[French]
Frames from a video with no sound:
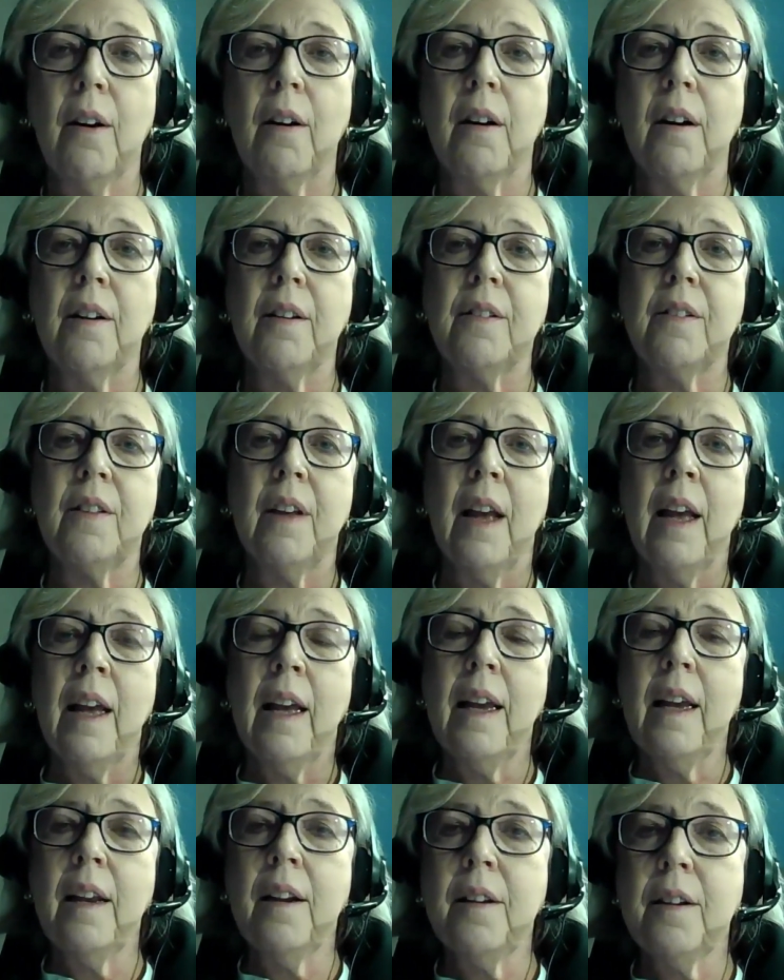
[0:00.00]
dans les
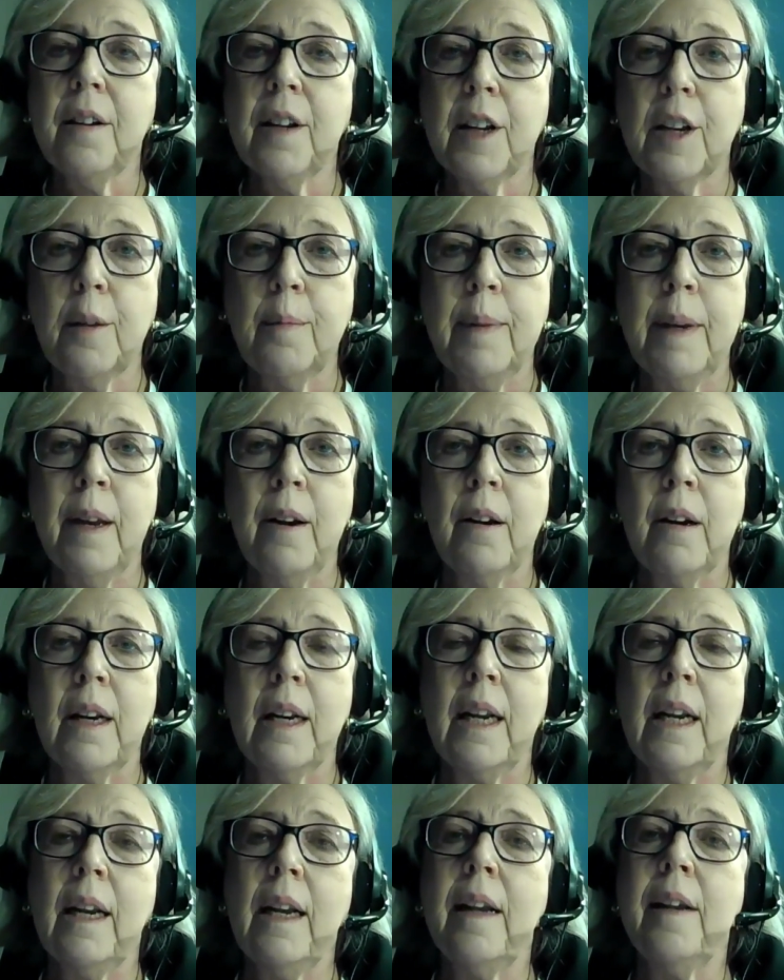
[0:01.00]
politiques, dans les
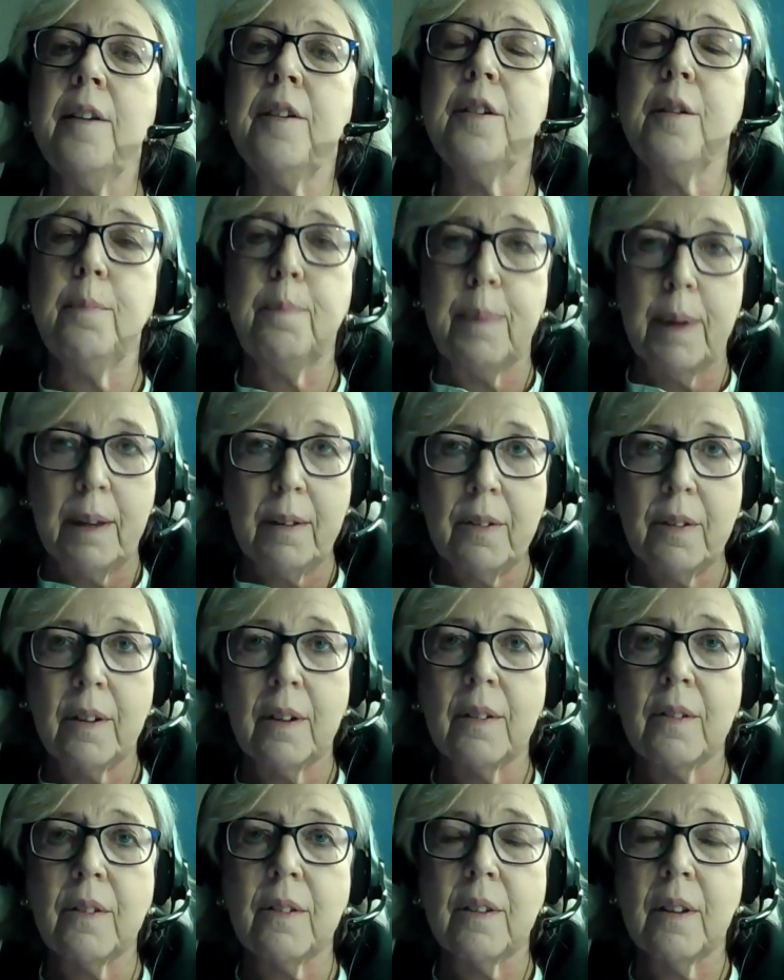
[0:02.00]
arts, dans la
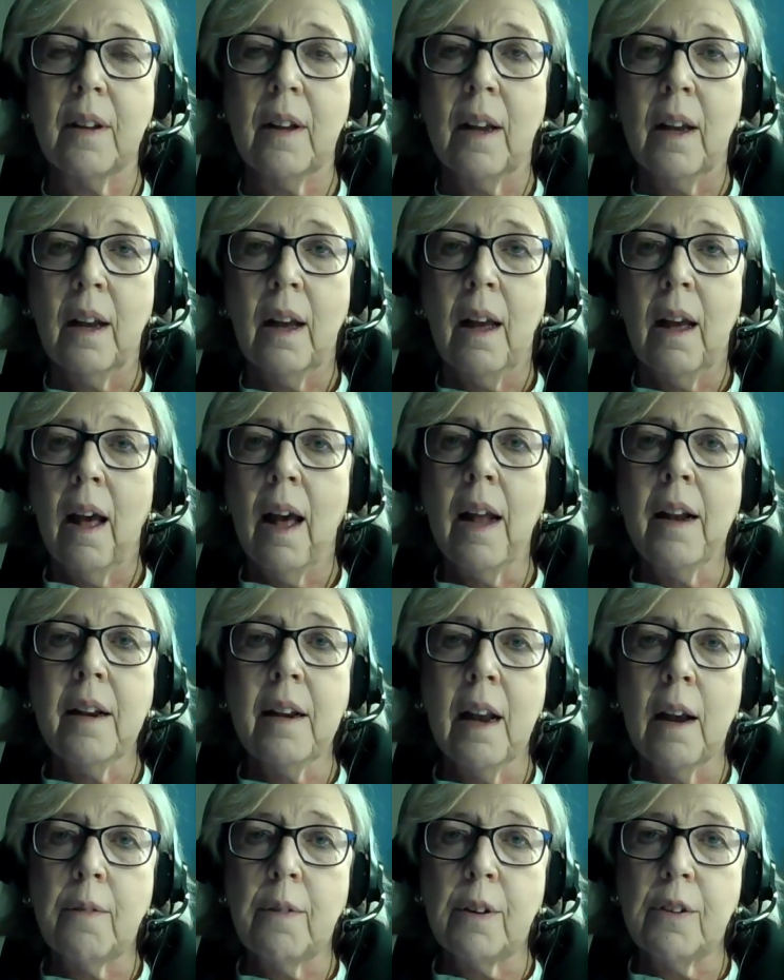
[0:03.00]
communauté, dans
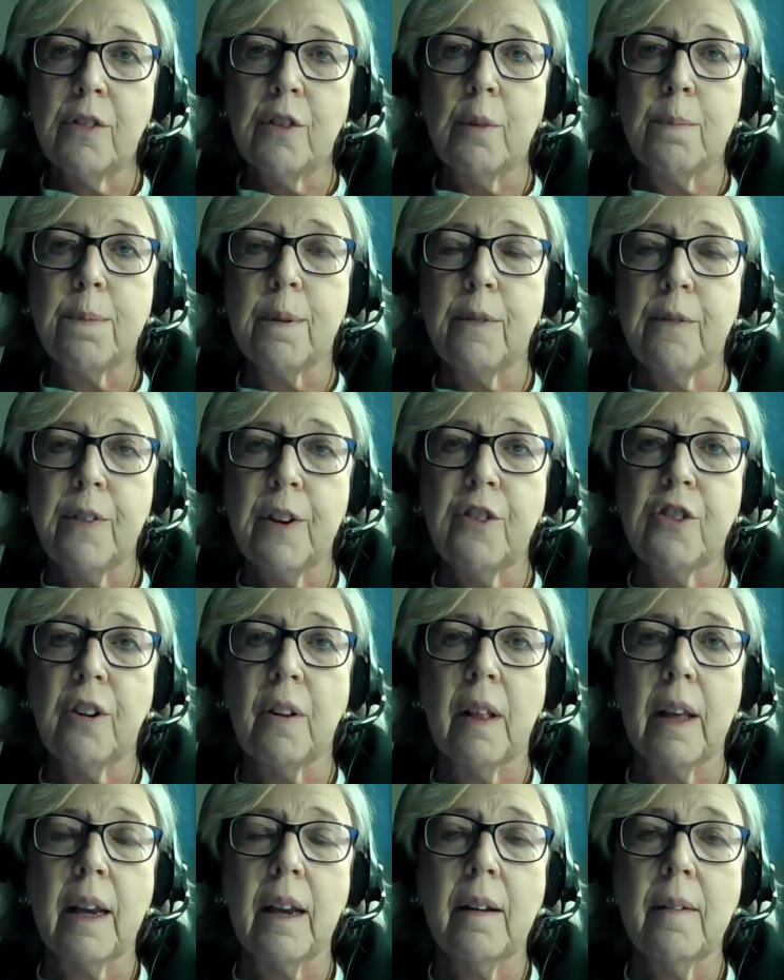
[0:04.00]
la communauté des
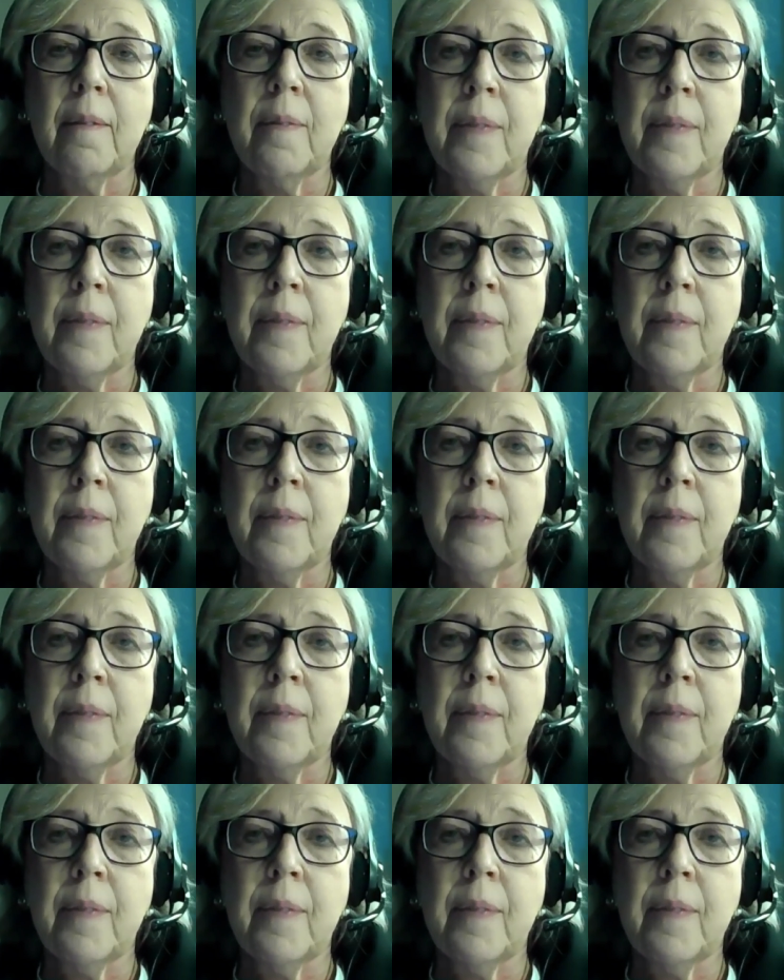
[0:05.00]
affaires,